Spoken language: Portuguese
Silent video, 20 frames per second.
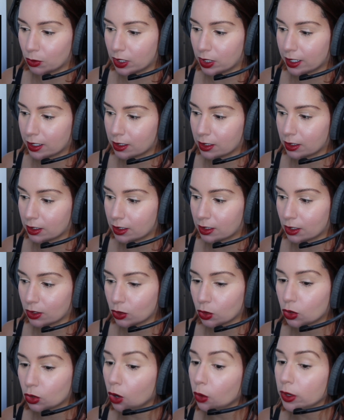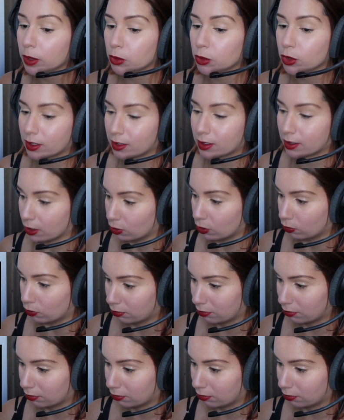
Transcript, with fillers: mulher cantando com emoção.